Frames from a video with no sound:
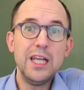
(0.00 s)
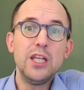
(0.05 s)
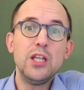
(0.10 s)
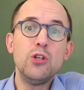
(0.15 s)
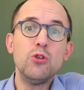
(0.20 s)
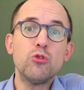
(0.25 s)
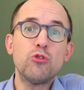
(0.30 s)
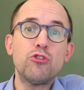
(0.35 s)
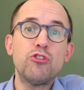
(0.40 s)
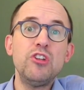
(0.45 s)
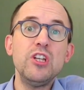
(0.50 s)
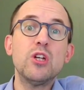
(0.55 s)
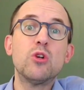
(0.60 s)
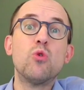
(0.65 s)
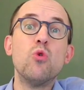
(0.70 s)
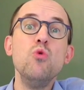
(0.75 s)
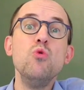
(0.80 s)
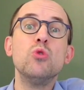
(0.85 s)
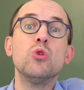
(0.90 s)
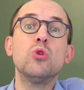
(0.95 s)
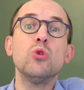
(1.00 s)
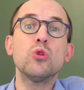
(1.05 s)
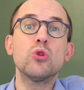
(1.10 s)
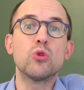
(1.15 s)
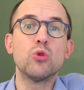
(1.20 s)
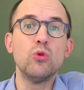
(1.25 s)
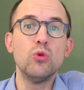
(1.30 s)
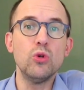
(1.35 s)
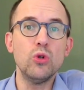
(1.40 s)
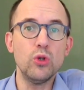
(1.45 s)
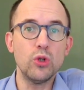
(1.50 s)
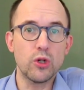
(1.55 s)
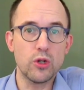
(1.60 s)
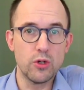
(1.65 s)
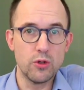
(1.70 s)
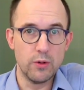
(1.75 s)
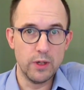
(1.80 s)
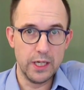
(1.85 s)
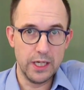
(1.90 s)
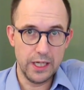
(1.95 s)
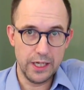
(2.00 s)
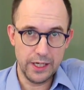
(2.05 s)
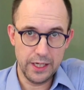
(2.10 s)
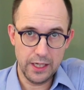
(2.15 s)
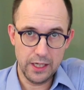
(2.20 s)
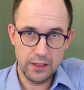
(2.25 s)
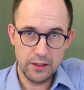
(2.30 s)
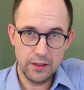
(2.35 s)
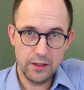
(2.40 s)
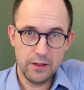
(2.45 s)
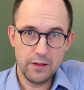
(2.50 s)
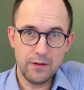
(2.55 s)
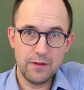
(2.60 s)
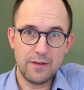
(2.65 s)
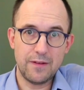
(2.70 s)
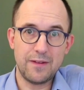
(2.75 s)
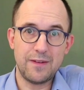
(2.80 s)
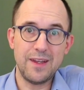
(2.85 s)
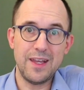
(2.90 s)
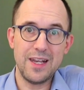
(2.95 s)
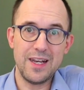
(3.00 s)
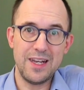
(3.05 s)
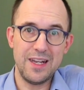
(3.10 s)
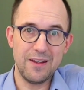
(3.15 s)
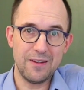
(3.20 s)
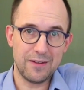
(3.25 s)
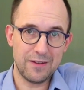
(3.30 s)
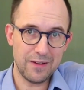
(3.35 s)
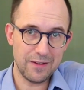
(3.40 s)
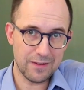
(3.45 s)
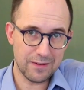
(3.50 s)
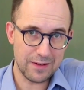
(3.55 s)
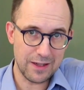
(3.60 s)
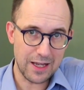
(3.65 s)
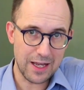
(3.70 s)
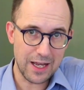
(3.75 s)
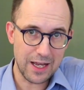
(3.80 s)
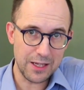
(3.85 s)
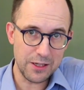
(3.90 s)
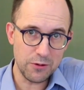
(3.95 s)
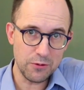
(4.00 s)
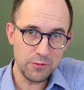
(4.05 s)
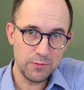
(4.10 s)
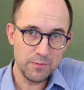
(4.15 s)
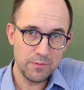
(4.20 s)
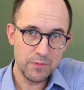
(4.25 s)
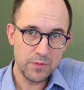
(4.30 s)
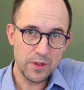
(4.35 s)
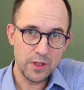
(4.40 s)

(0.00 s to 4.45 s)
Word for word: E o segundo turno, Ana, se necessário,